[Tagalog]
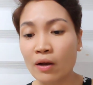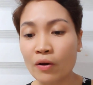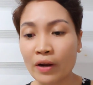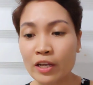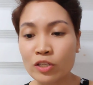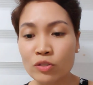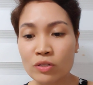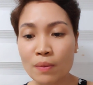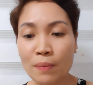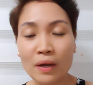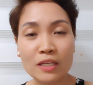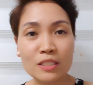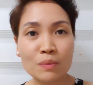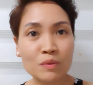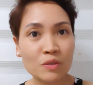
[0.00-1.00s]
Okay, so sa
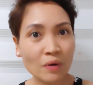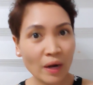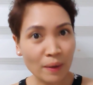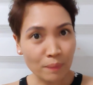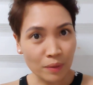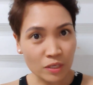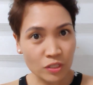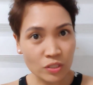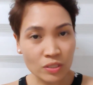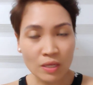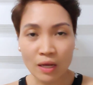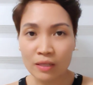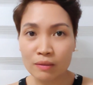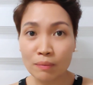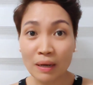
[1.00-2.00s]
mga
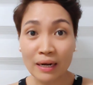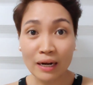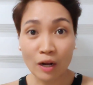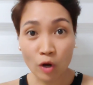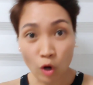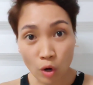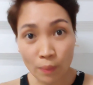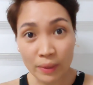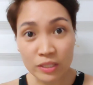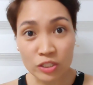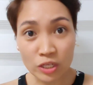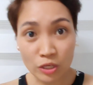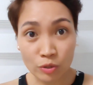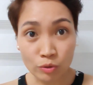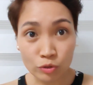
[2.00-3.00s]
subscribers at mga nag-comment
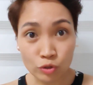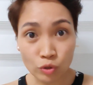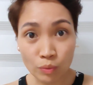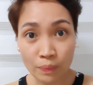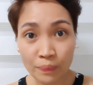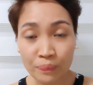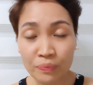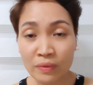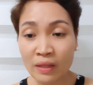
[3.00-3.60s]
sa YouTube,